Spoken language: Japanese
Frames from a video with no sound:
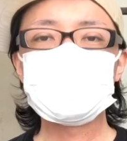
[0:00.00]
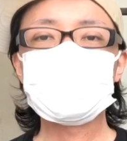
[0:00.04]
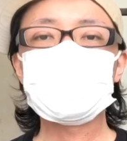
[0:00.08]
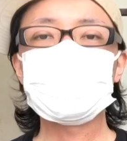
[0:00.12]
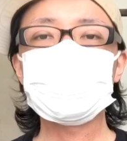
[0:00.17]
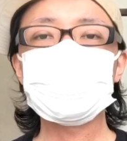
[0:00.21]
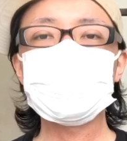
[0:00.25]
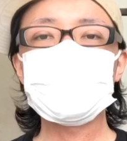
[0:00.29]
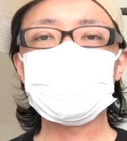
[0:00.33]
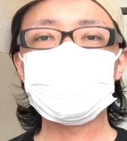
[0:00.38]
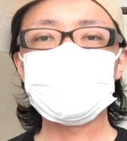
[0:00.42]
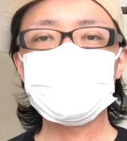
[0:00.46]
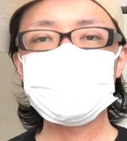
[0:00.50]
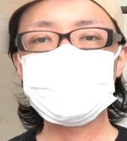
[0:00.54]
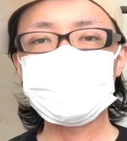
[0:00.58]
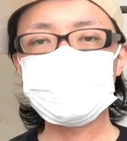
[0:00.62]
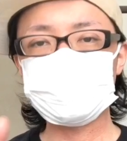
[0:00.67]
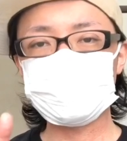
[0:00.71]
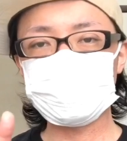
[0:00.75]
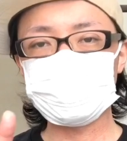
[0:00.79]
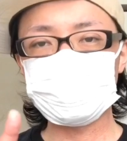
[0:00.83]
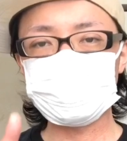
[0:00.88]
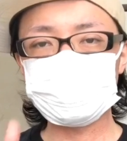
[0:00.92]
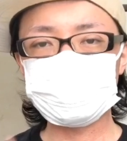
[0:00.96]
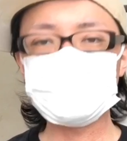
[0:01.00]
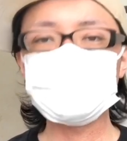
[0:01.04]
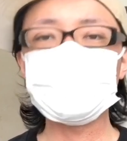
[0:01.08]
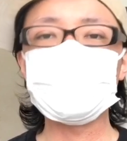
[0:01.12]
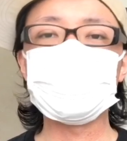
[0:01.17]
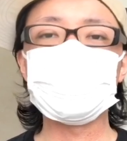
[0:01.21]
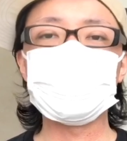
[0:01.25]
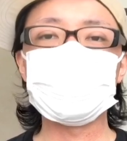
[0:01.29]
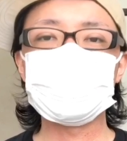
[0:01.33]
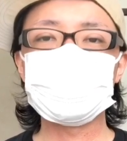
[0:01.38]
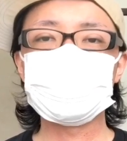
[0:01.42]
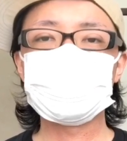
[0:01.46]
これら3つがです
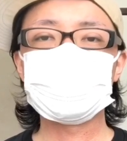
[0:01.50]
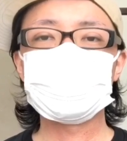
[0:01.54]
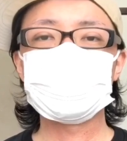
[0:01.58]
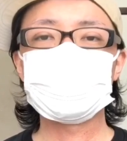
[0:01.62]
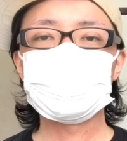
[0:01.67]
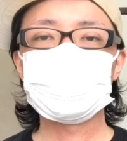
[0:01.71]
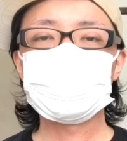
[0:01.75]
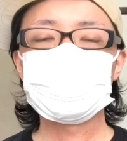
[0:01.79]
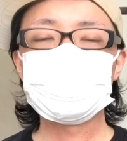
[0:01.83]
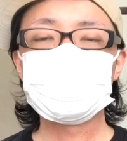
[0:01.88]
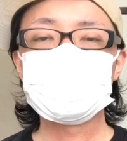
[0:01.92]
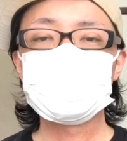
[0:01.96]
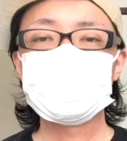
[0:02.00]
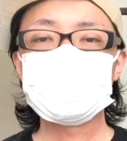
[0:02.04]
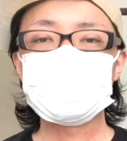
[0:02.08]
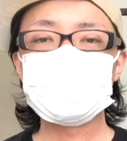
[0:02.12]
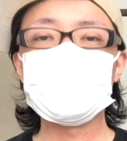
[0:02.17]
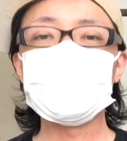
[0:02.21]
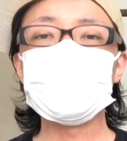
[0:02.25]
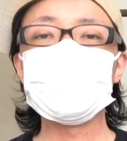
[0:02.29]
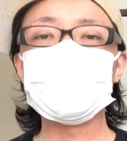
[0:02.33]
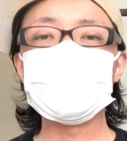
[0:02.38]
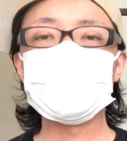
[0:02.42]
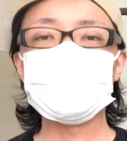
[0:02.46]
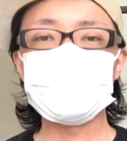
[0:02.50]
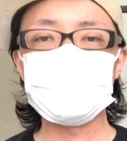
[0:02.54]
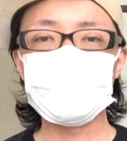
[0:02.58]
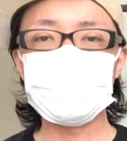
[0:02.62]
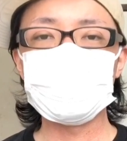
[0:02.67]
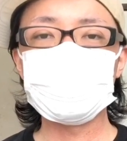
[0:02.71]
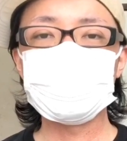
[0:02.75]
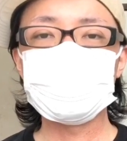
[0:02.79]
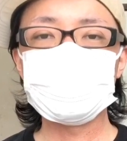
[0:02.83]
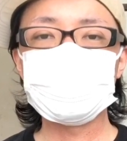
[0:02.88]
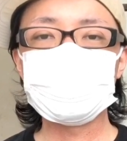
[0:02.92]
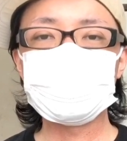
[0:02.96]
ね、原因
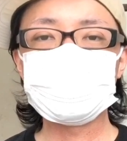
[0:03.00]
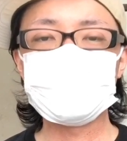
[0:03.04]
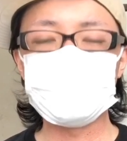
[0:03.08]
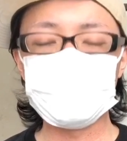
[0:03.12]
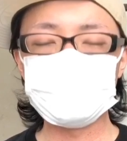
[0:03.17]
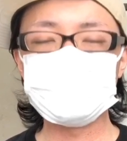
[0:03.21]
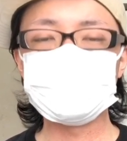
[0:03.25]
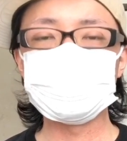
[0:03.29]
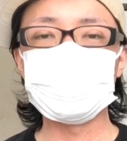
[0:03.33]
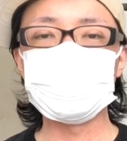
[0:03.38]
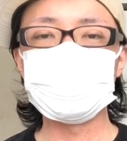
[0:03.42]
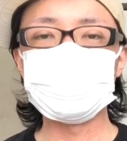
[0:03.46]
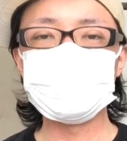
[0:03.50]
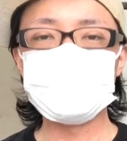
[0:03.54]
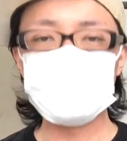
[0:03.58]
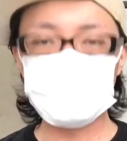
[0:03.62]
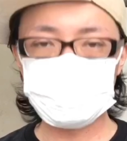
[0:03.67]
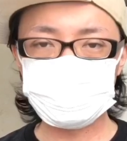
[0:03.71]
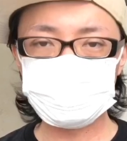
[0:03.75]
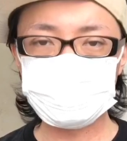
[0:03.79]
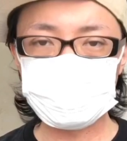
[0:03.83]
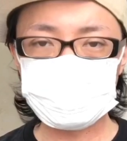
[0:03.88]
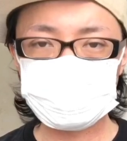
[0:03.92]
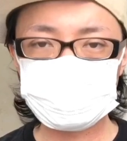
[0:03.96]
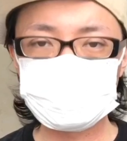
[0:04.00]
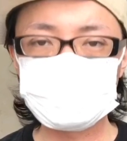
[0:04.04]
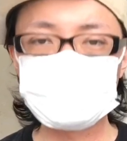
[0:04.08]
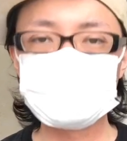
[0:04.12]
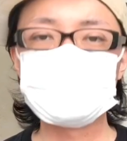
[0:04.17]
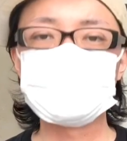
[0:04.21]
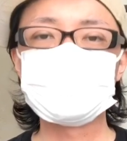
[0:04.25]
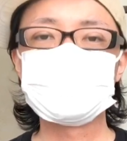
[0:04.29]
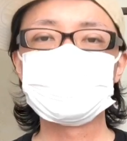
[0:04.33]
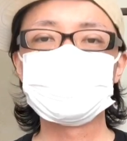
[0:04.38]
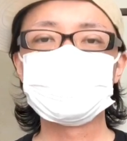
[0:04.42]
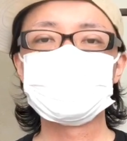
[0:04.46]
で現在デブで
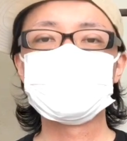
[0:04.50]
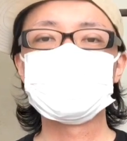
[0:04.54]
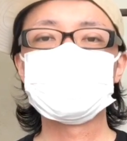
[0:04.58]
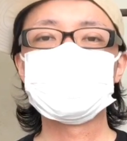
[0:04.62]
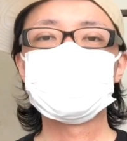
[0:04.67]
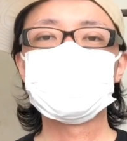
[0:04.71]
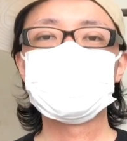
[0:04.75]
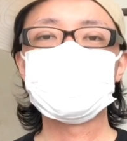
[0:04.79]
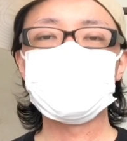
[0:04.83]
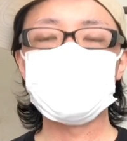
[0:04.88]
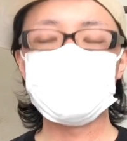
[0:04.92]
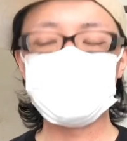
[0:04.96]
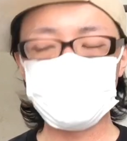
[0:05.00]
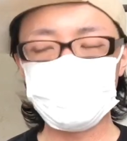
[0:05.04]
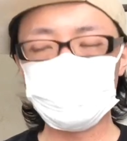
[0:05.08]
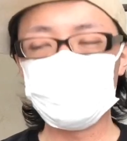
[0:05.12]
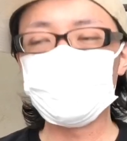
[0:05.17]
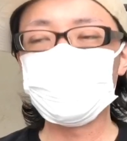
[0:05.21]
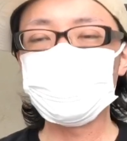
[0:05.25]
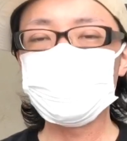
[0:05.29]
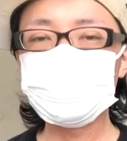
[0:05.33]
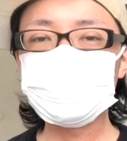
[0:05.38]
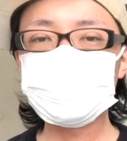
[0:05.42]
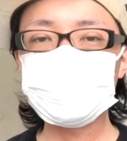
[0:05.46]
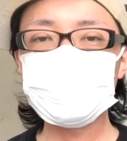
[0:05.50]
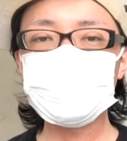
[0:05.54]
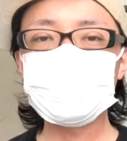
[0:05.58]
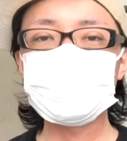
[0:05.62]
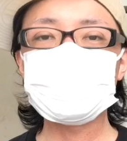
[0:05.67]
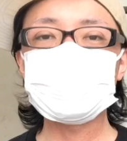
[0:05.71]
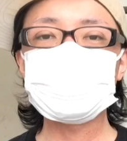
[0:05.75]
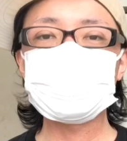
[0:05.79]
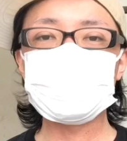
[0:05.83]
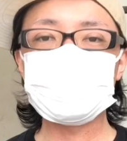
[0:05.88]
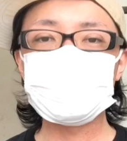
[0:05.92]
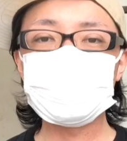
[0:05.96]
す。病院側
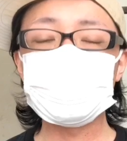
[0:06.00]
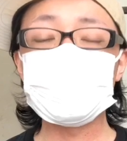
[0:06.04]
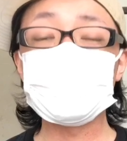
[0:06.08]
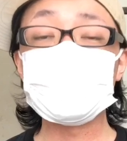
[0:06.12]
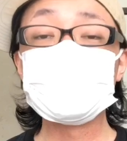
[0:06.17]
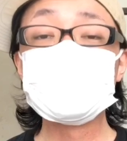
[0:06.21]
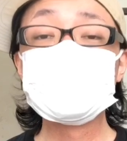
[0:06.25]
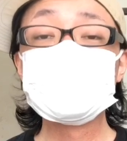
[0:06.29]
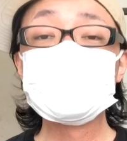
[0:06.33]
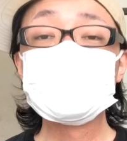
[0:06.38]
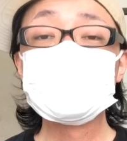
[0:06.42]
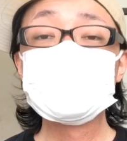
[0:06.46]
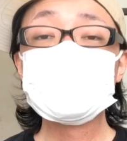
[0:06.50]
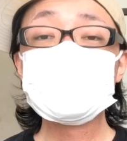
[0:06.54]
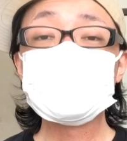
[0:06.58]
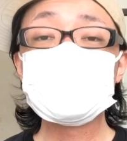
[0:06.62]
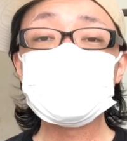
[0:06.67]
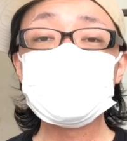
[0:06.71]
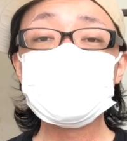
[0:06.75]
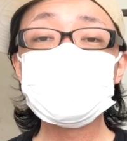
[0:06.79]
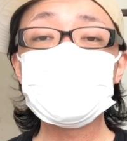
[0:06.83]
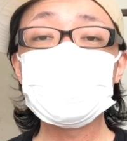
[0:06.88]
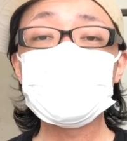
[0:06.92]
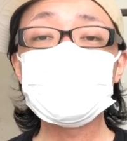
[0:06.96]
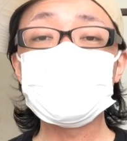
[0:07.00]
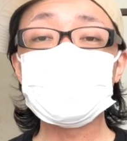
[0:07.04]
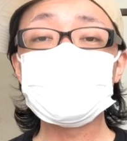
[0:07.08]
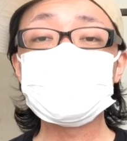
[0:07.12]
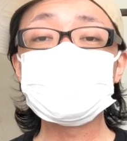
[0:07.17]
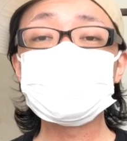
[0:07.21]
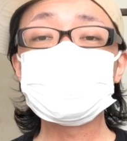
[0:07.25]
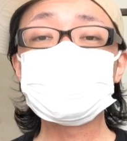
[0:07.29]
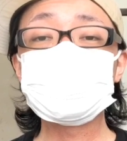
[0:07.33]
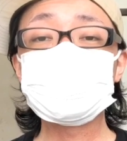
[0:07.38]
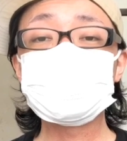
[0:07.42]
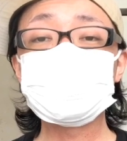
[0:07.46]
からは、今は
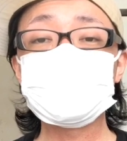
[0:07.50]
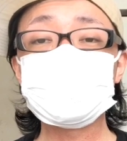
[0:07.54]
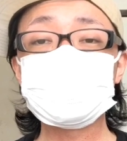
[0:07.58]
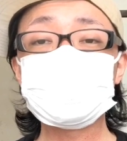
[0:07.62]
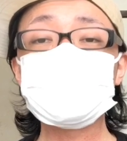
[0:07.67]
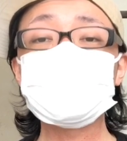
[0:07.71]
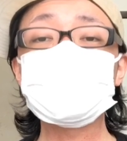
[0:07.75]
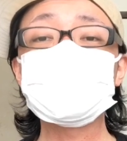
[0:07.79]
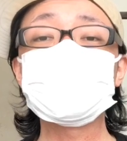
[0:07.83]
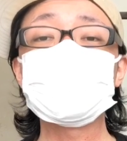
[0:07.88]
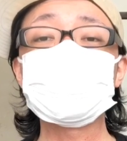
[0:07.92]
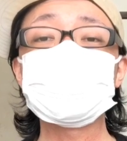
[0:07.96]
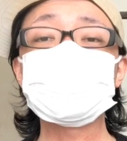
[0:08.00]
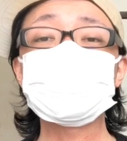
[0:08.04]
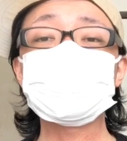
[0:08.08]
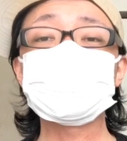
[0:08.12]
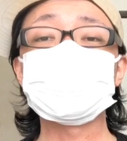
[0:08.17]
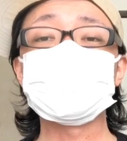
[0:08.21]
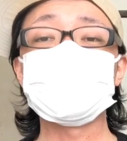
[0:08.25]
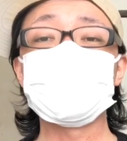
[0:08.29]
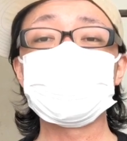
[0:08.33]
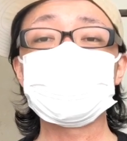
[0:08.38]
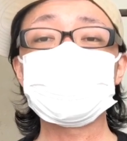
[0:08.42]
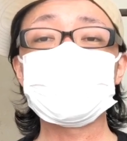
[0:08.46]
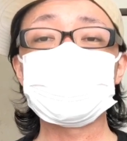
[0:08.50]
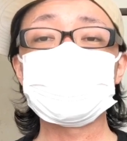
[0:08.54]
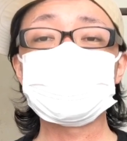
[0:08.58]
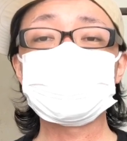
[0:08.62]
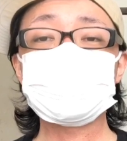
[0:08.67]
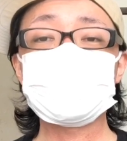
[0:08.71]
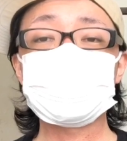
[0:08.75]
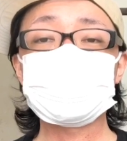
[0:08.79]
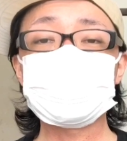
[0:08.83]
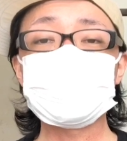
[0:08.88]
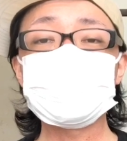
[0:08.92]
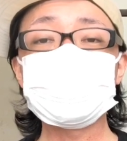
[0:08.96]
運動は望ましくないから
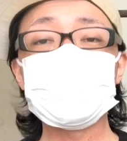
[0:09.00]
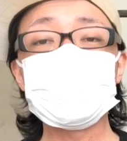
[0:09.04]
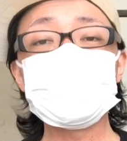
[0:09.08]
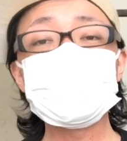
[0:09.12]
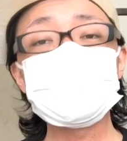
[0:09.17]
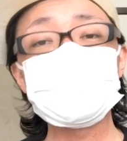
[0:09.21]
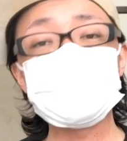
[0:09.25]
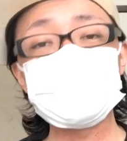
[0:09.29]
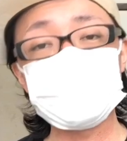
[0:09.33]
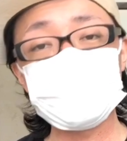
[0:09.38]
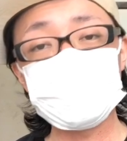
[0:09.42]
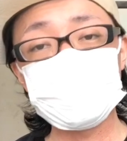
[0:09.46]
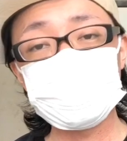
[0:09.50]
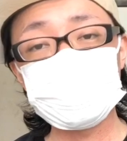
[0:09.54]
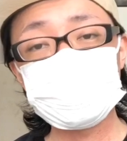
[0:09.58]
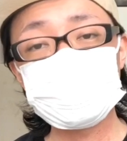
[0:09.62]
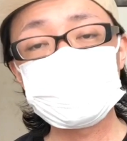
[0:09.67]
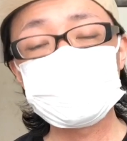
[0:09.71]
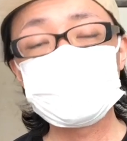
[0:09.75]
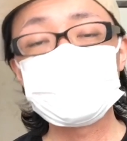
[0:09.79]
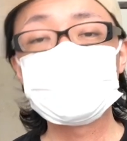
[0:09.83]
仕方ないよね。